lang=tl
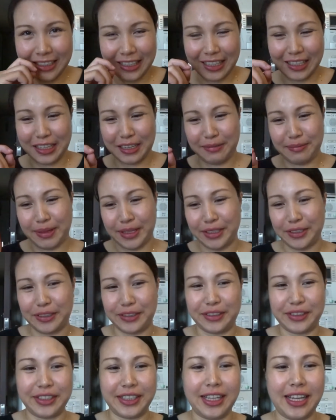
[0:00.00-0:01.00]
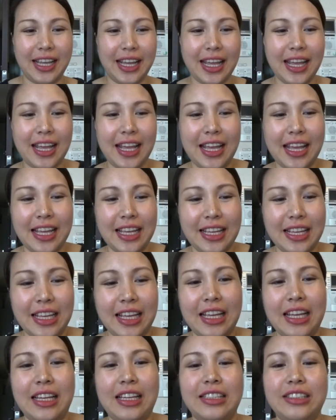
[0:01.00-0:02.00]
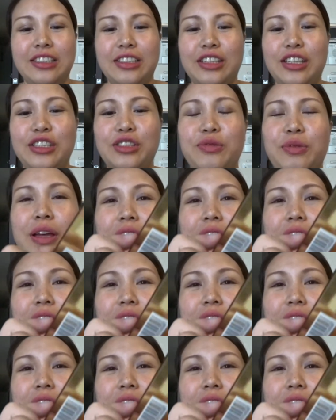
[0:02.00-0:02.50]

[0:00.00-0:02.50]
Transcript: Titikman ko. So, this